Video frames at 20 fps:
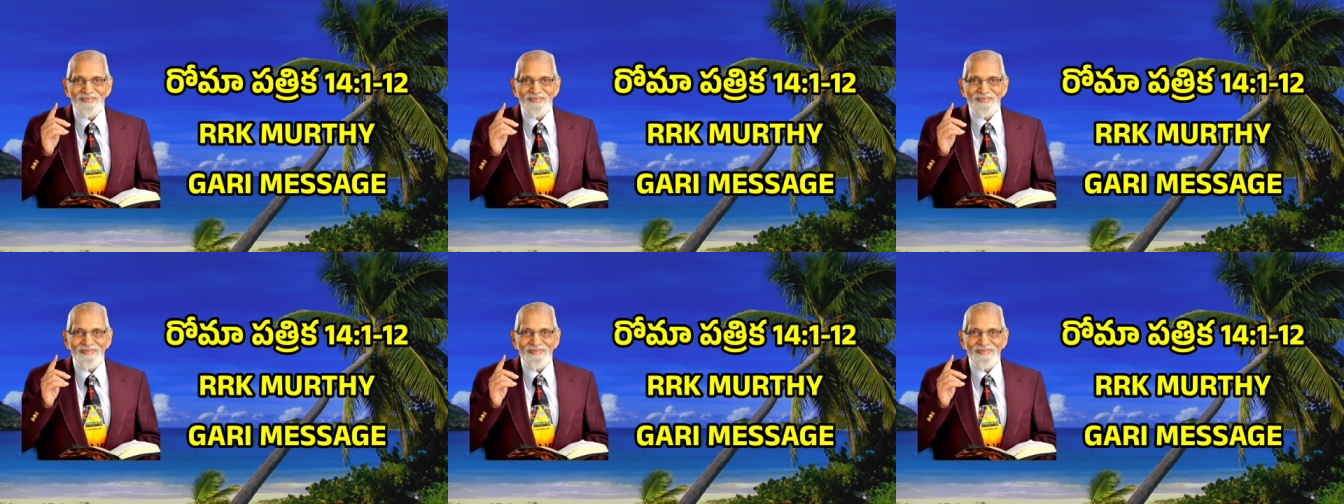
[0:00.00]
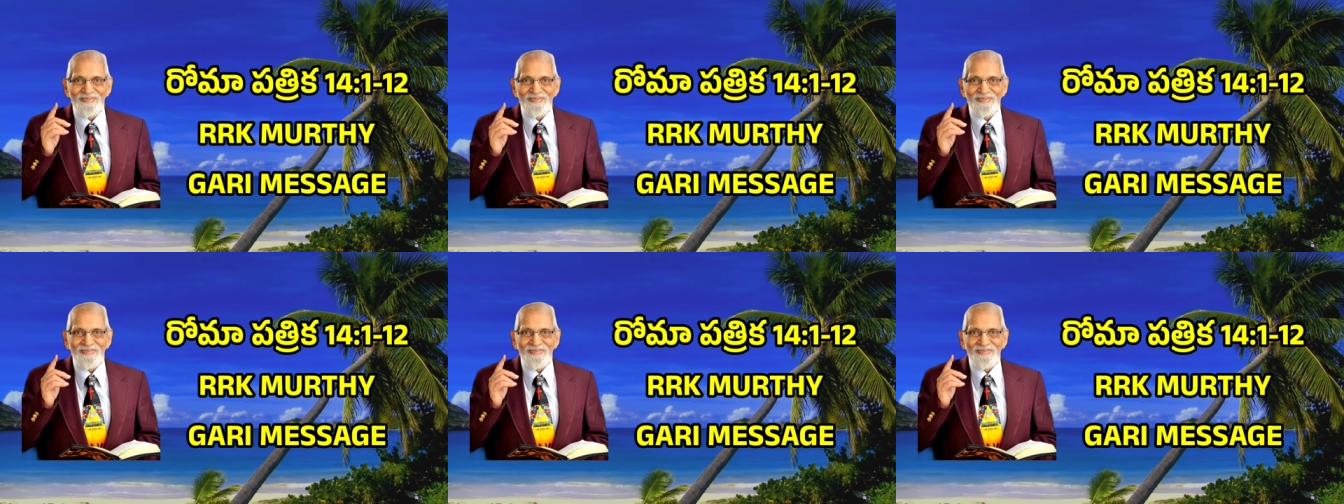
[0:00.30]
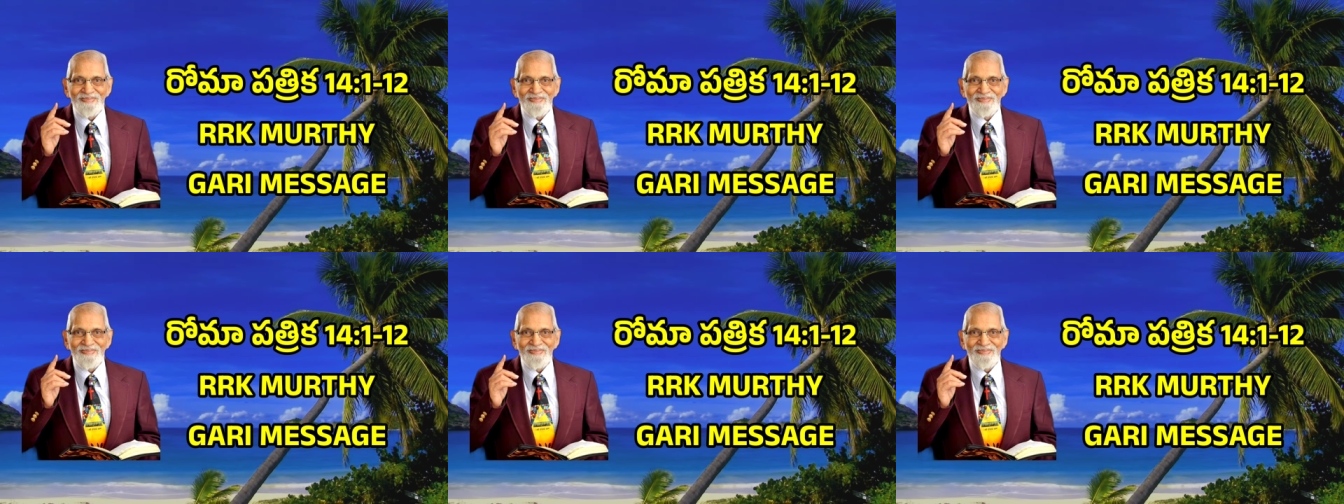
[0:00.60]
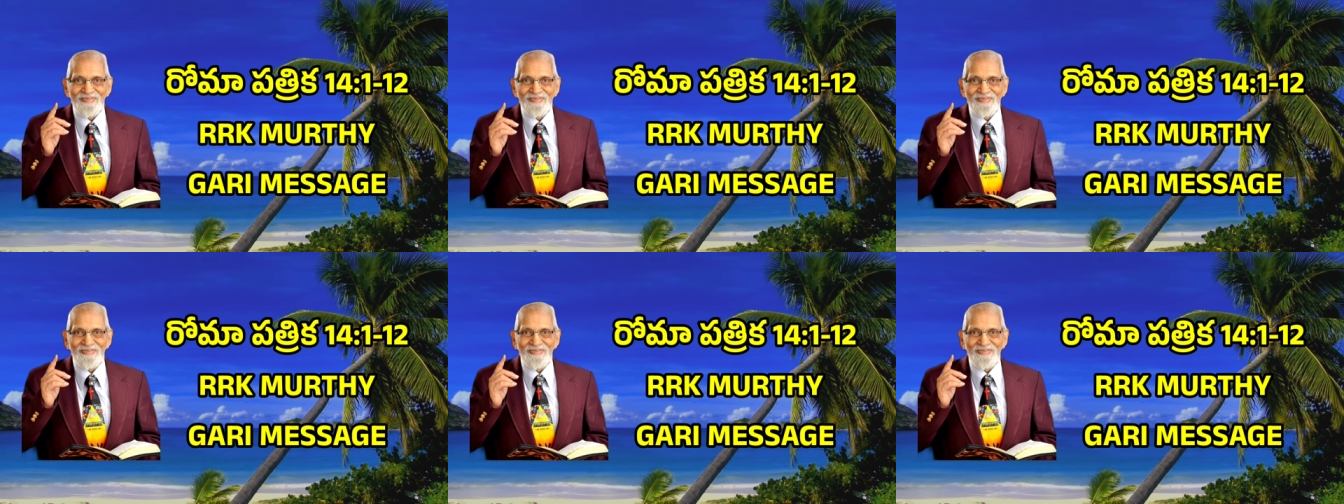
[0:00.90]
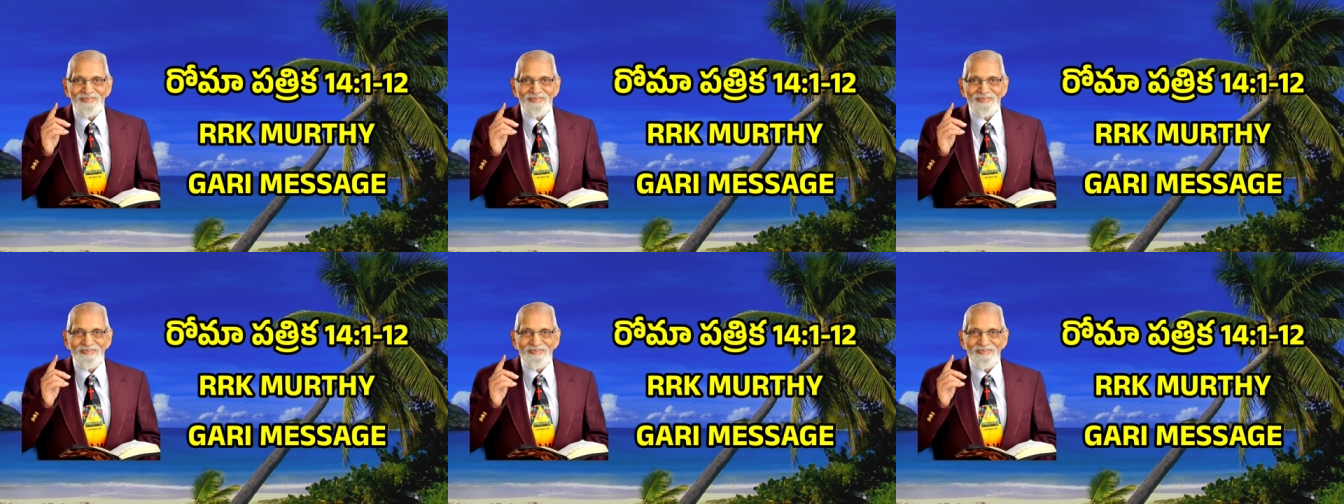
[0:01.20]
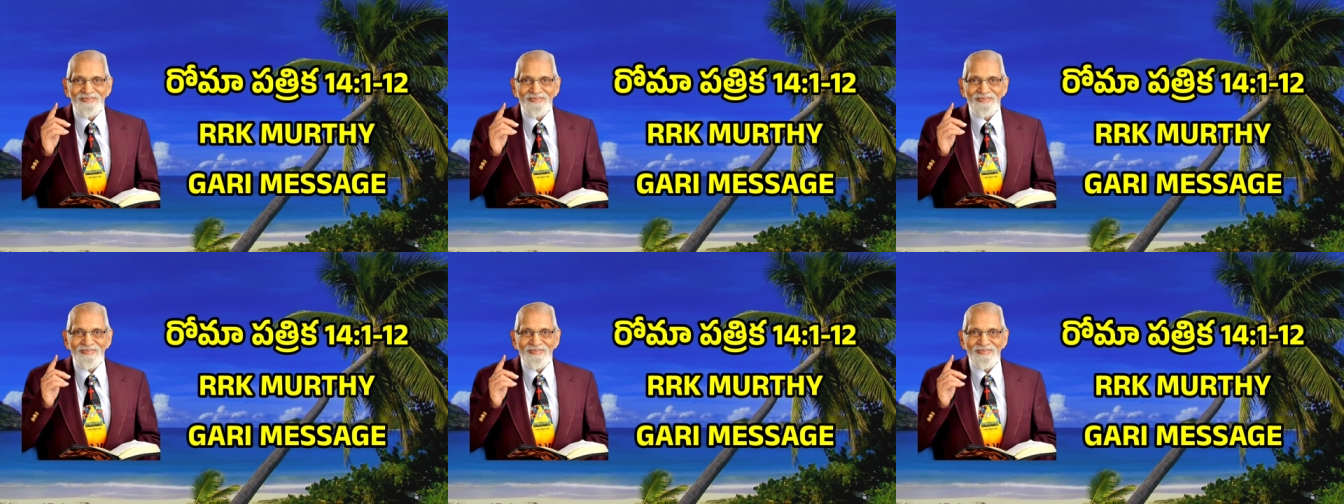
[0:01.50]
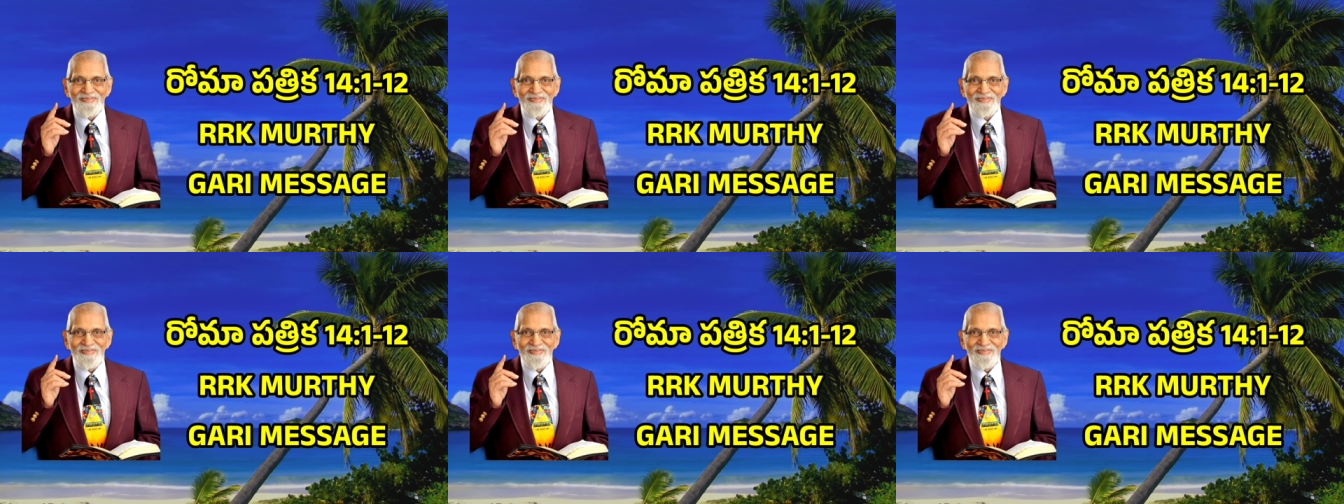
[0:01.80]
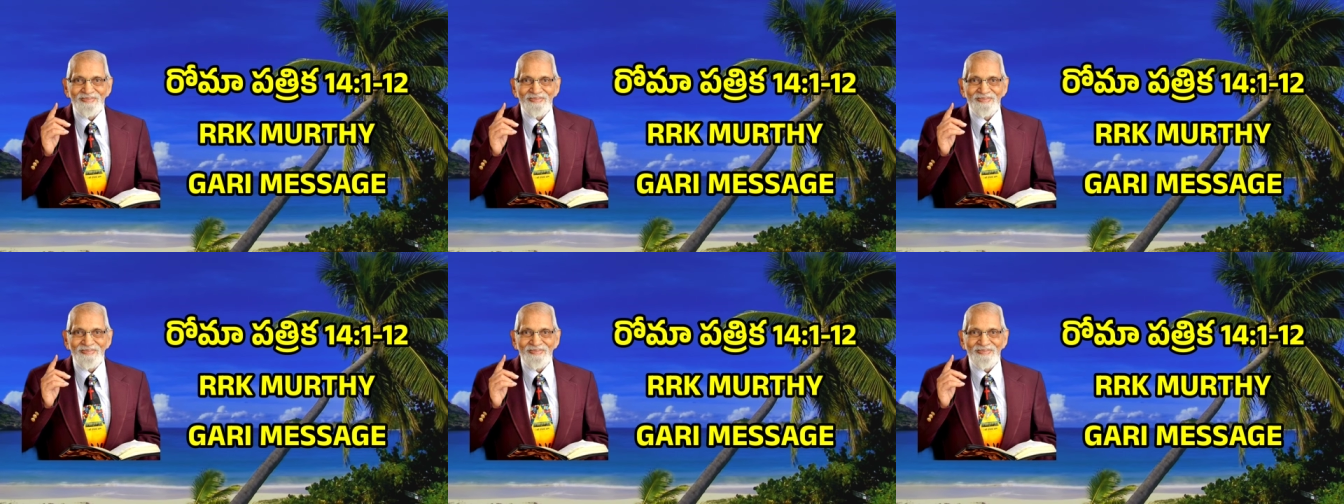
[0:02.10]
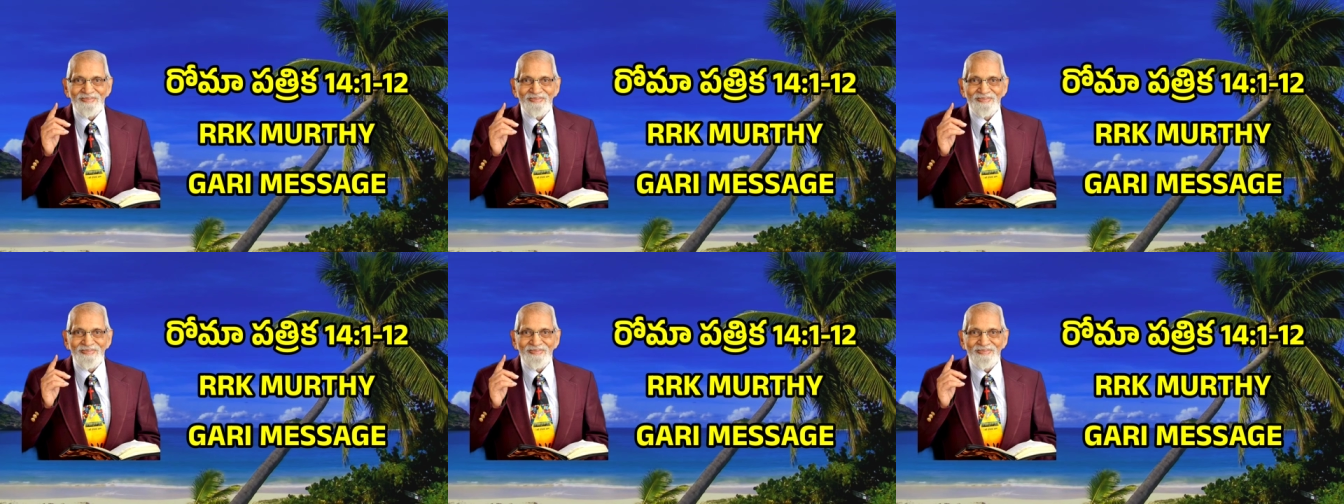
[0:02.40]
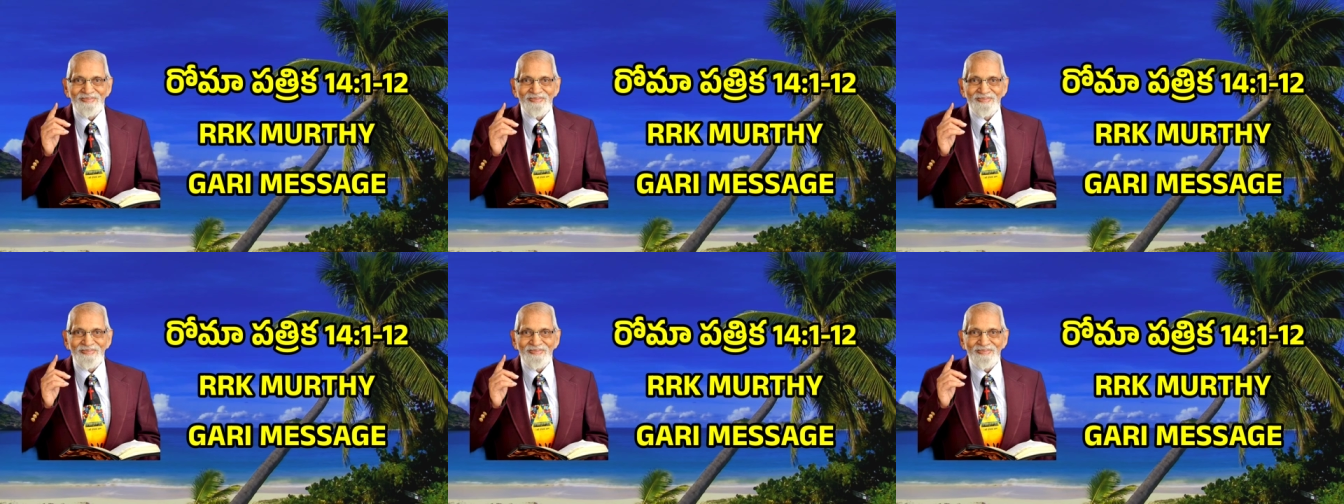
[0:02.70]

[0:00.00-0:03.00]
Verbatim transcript: అక్కడ అందరూ యోహానుకు తెలిసిన వారే